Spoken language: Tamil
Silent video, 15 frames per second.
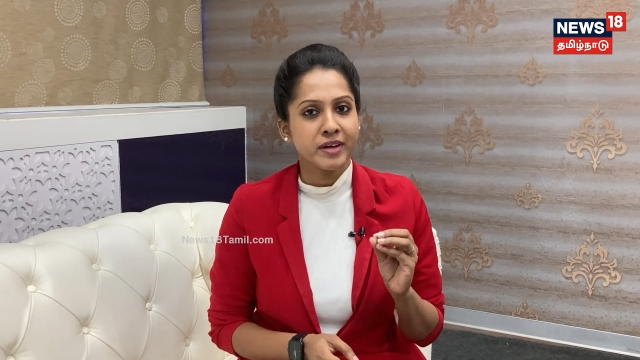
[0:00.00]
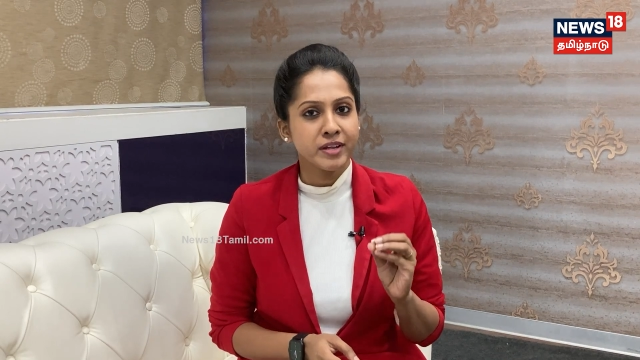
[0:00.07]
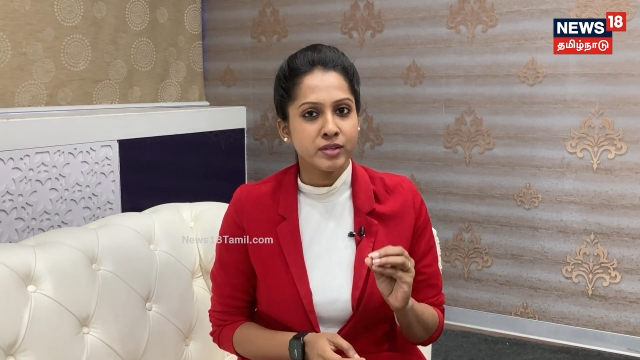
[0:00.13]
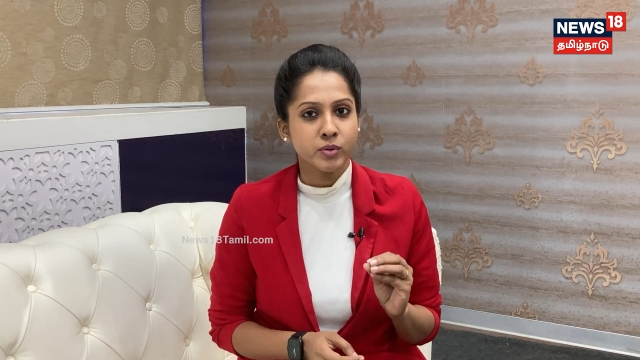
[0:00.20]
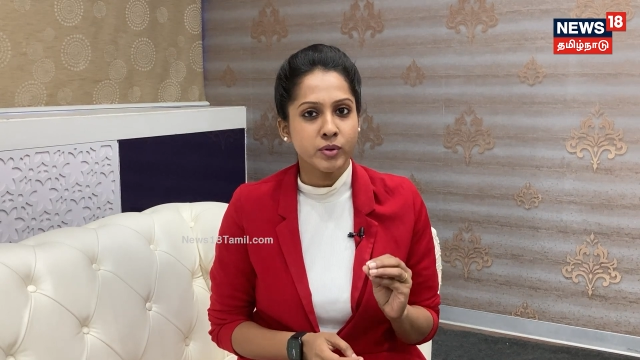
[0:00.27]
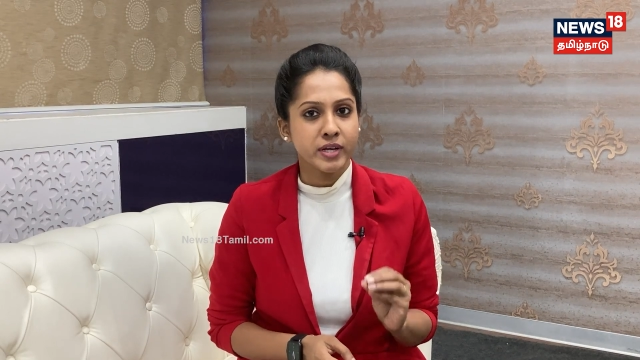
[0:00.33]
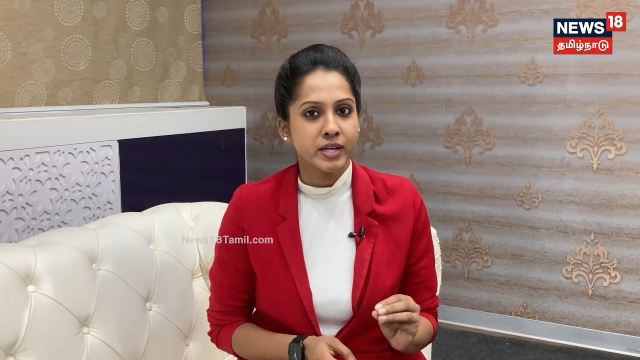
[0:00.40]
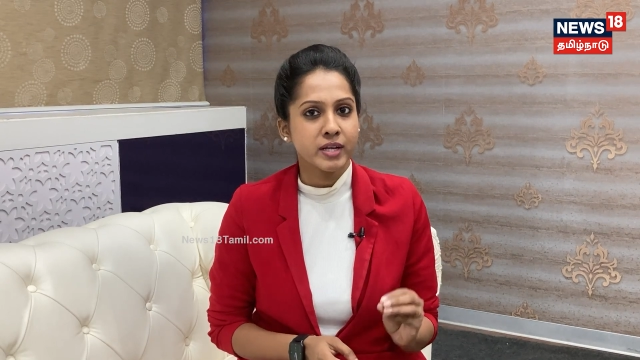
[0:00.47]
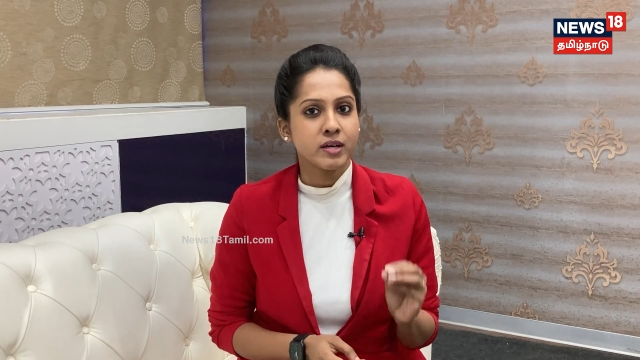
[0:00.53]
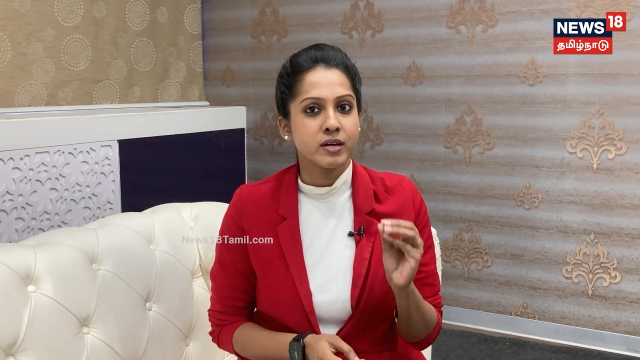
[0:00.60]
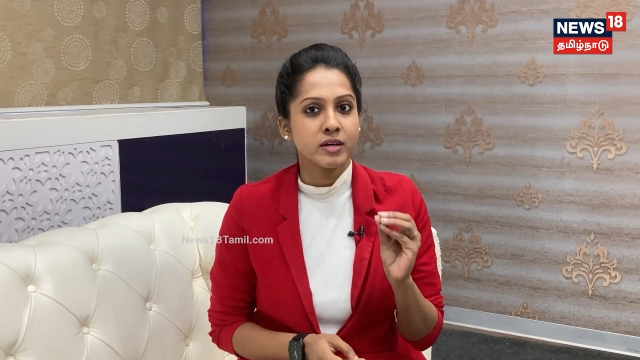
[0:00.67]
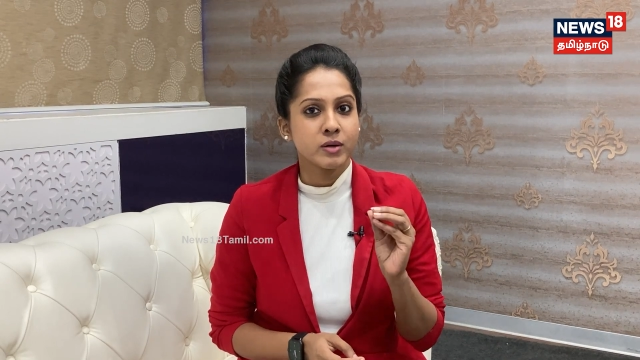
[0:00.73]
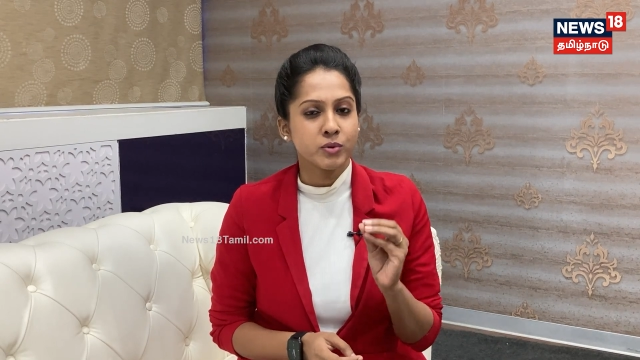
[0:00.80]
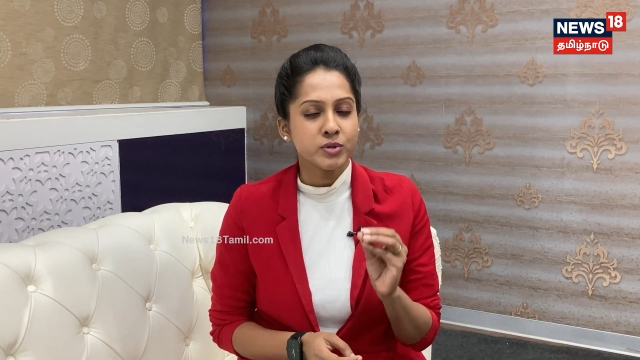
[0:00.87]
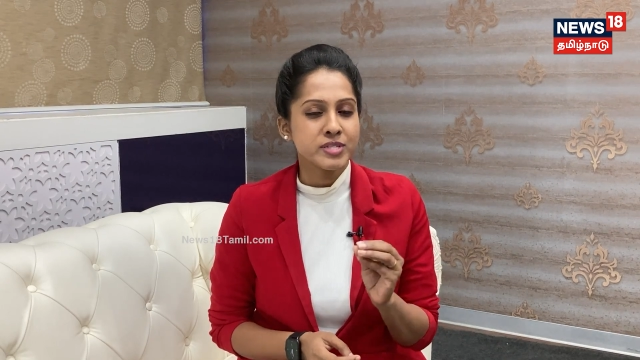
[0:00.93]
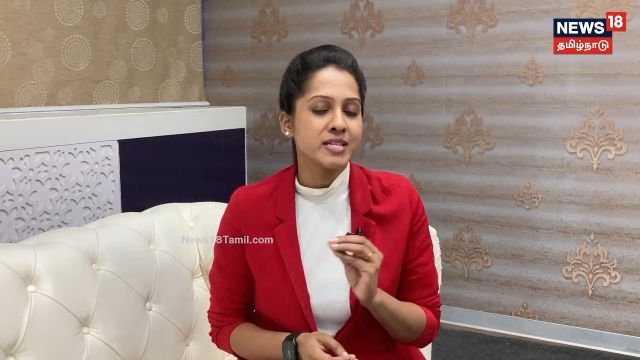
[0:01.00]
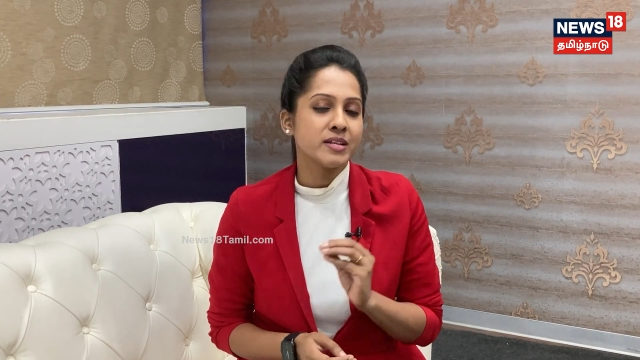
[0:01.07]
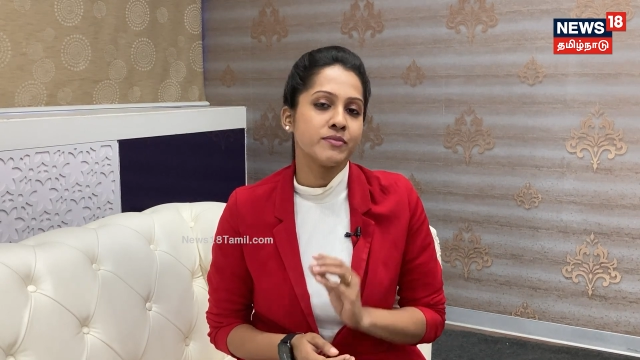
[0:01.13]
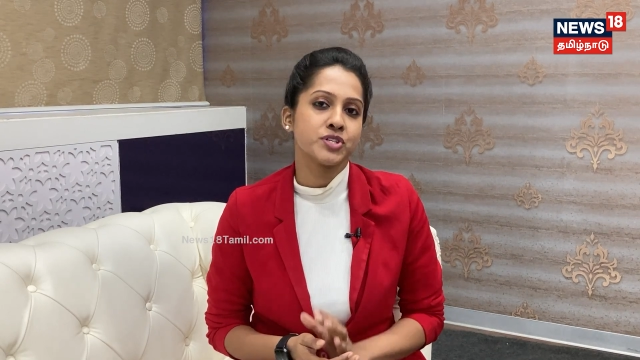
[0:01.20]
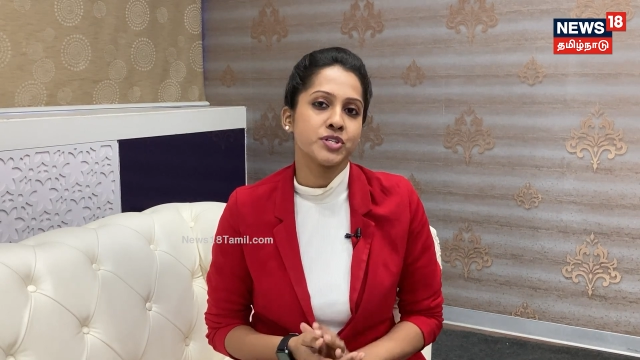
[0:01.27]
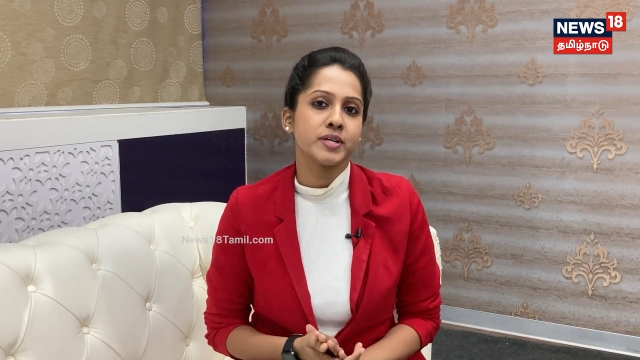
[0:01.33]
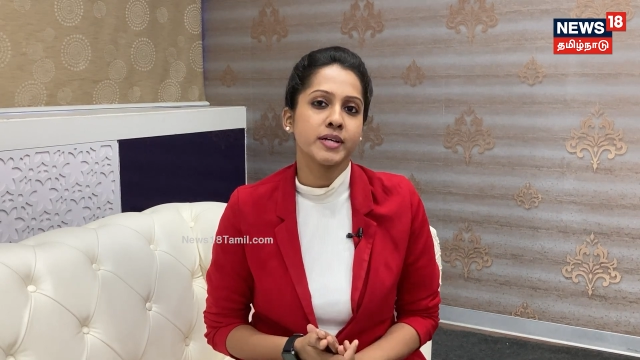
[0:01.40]
பரிந்துரைக்கிற ஒரு சில
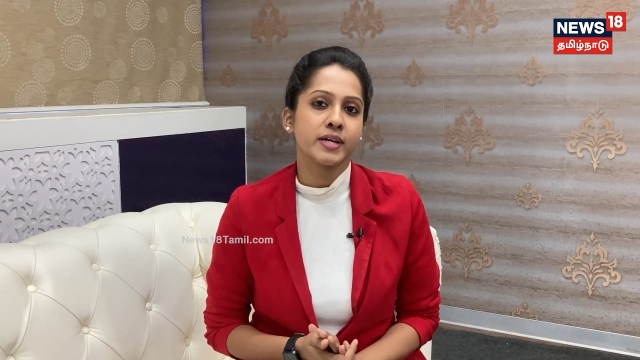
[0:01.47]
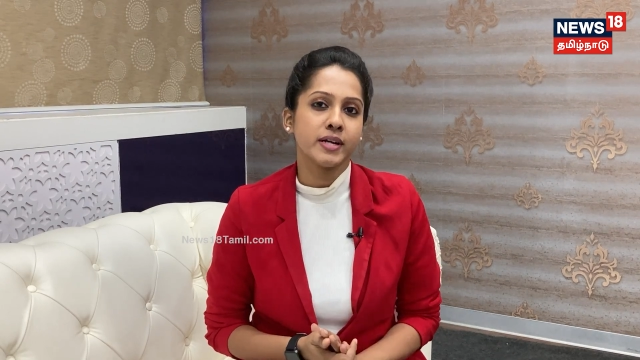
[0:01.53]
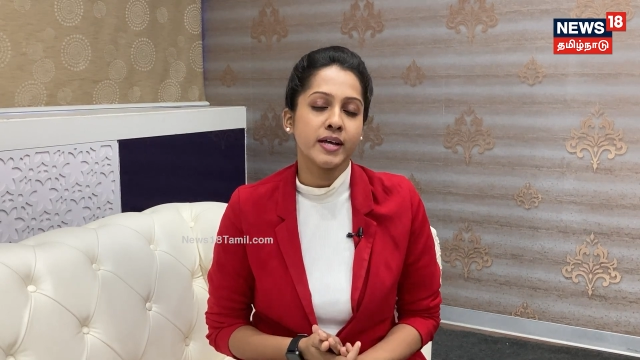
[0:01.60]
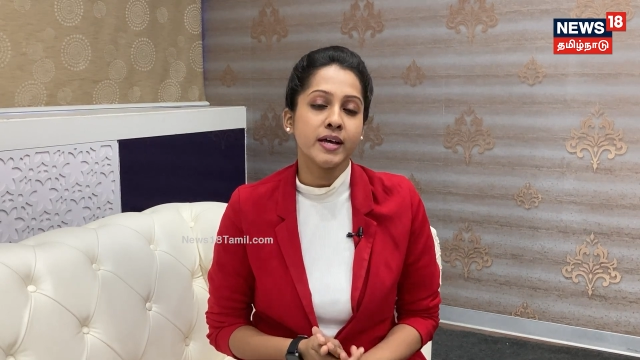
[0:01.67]
விஷயங்களில்